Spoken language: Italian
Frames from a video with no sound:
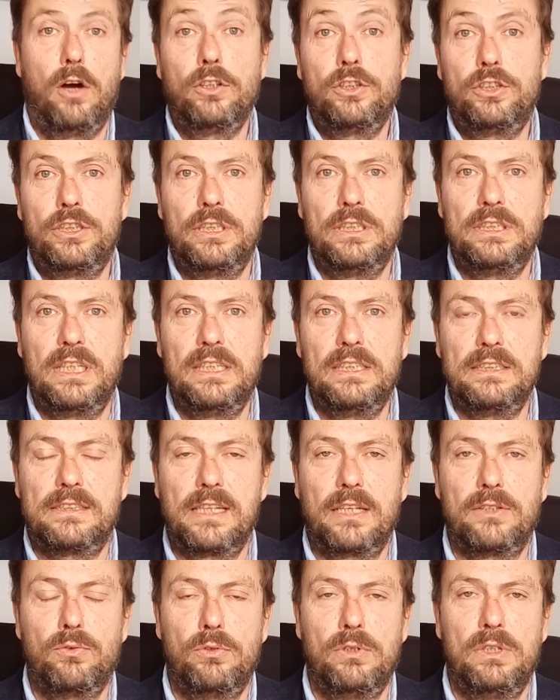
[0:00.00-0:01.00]
Oggi negli
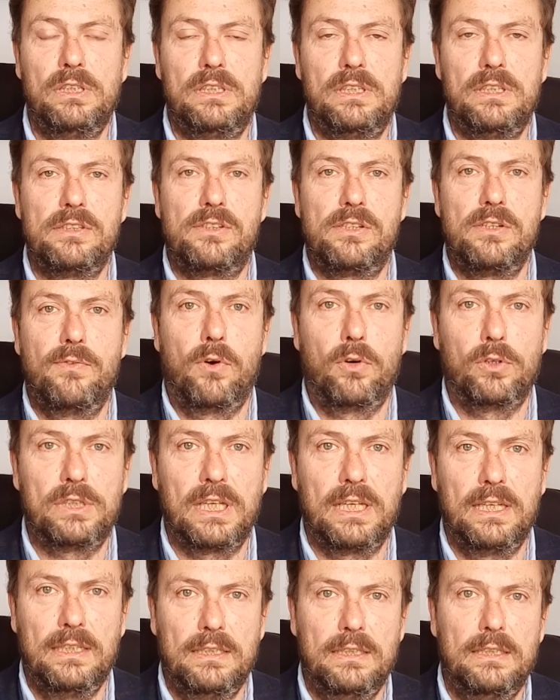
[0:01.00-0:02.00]
Stati Uniti si
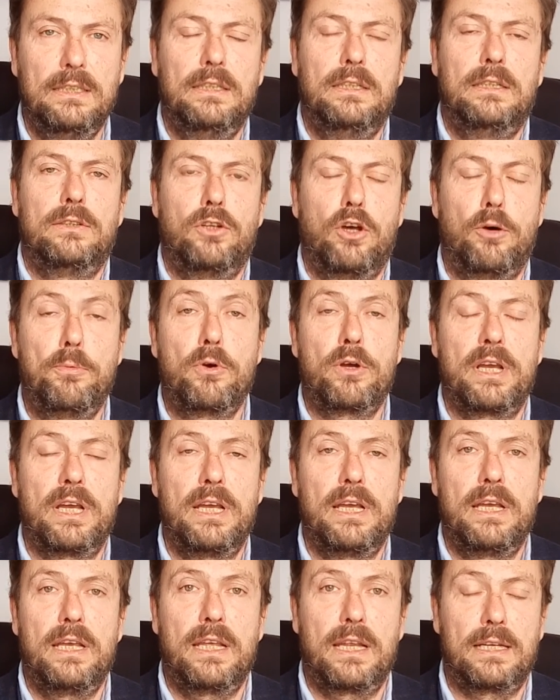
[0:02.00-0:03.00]
vota. Dopo
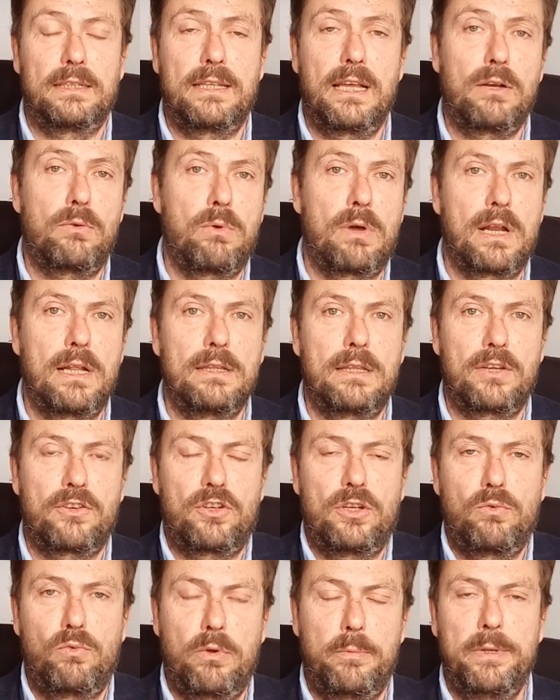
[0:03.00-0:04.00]
che in realtà
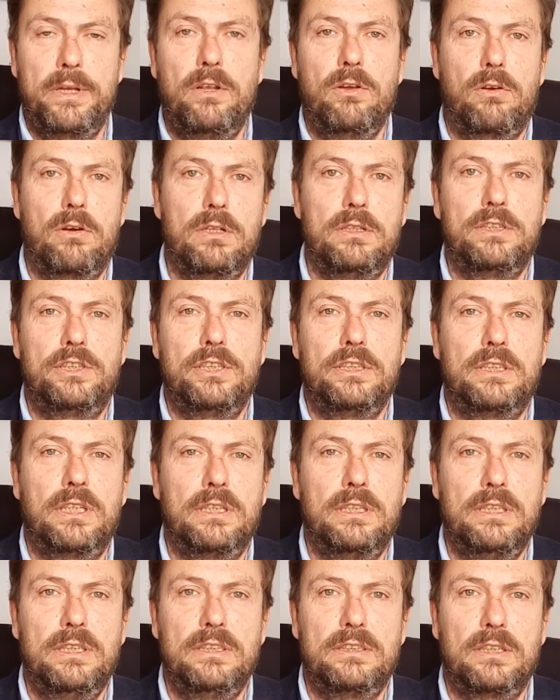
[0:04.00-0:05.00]
45 milioni di
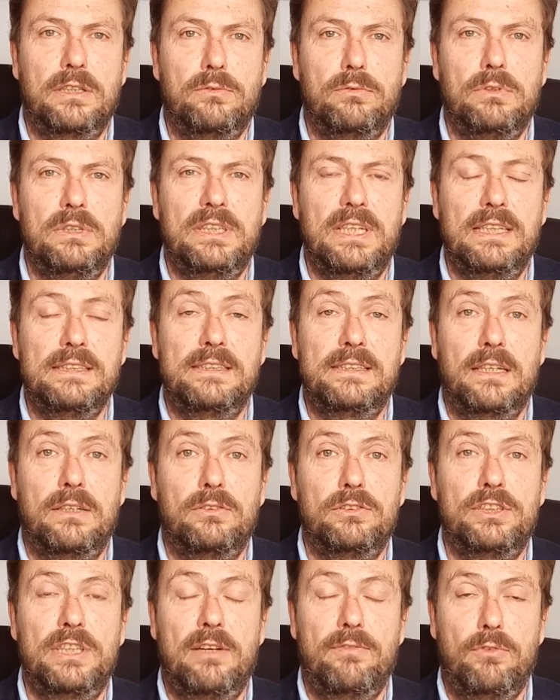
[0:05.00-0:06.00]
cittadini statunitensi
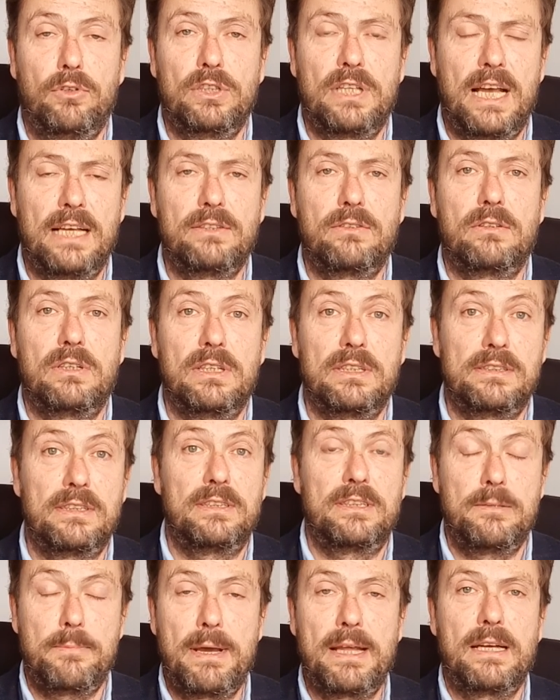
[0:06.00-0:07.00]
hanno già votato nelle
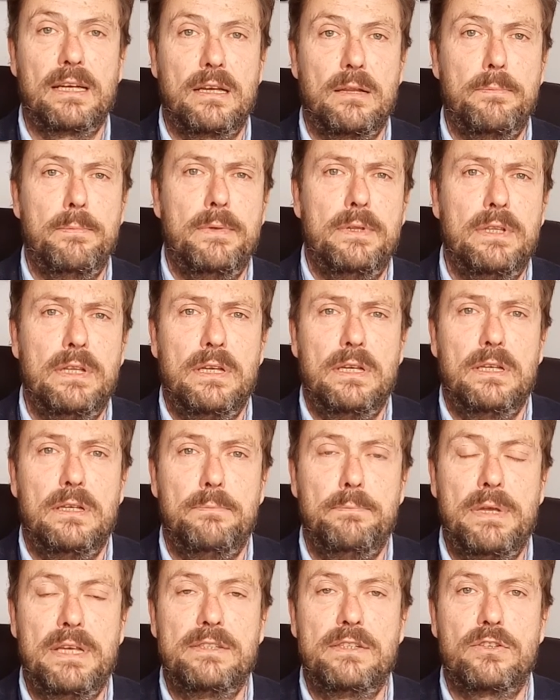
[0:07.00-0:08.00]
settimane e
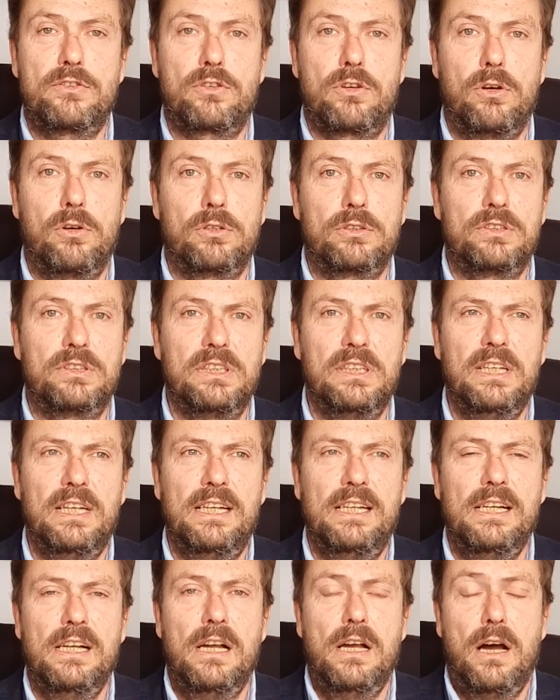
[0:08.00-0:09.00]
nei mesi scorsi,
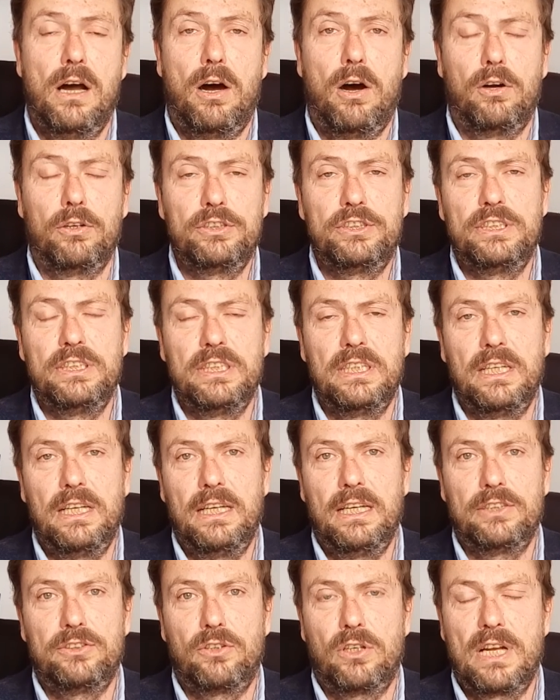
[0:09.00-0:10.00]
oggi
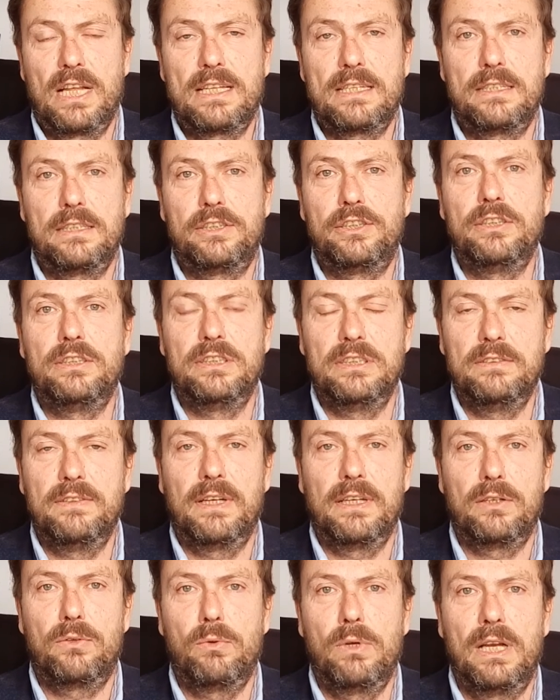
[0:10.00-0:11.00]
è la giornata
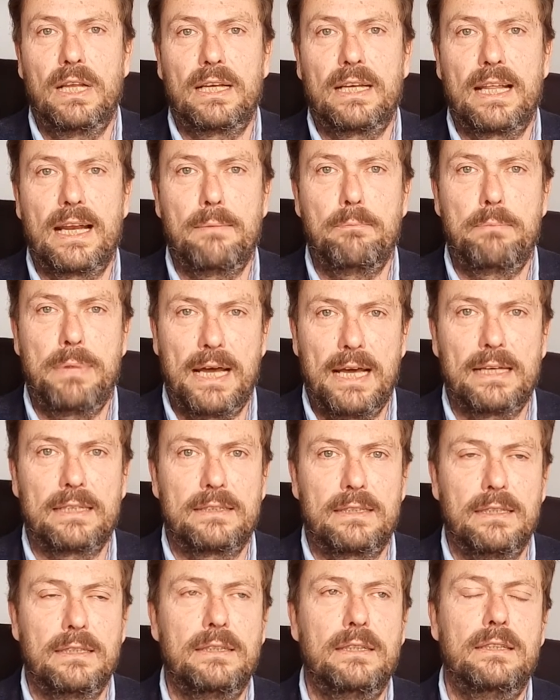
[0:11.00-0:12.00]
decisiva in cui la gran
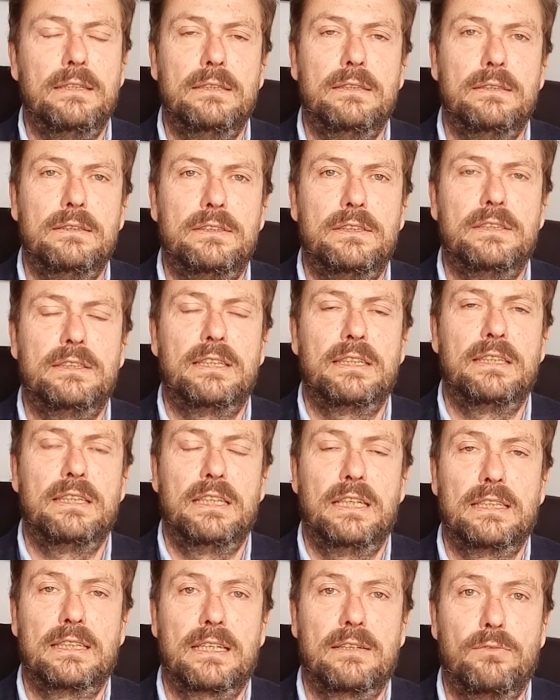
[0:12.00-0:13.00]
parte dei
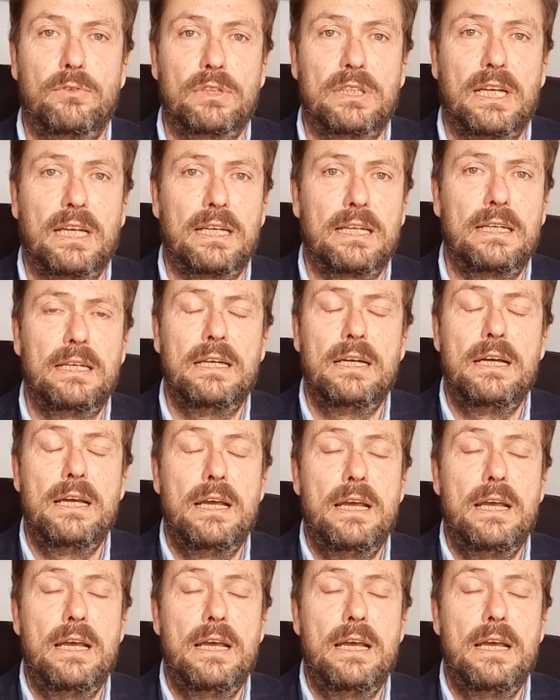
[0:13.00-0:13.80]
cittadini andrà a votare.